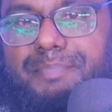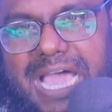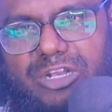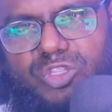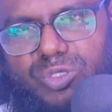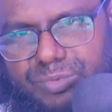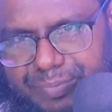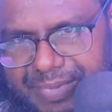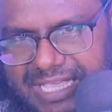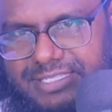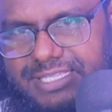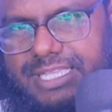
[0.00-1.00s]
বারোতম
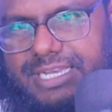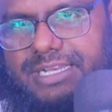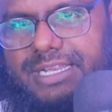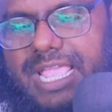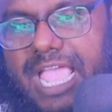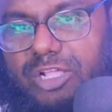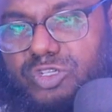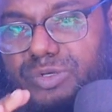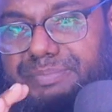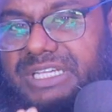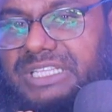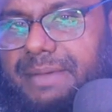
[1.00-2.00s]
ব্যাসের
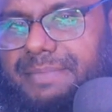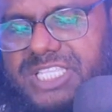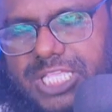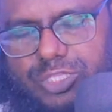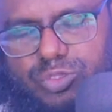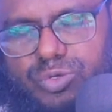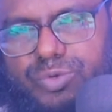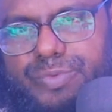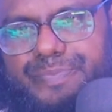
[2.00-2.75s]
একজন মেধাবী ছাত্র